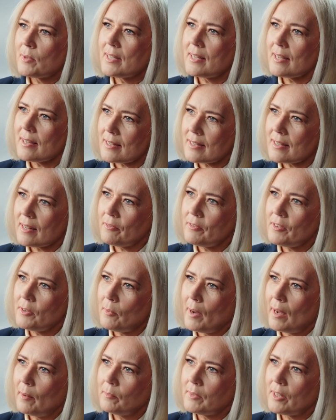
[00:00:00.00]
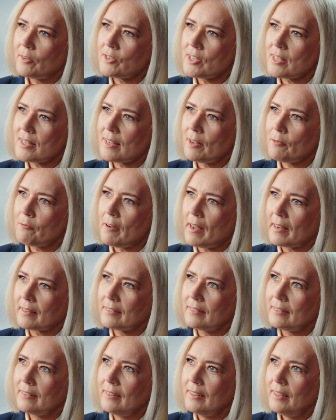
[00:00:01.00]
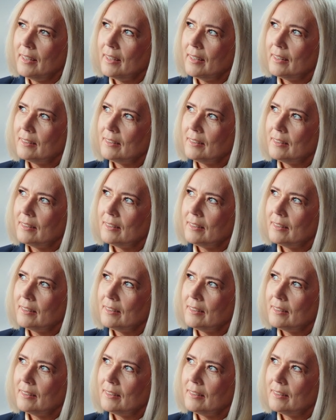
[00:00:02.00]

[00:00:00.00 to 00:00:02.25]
zestawiłam, te wszystkie fakty,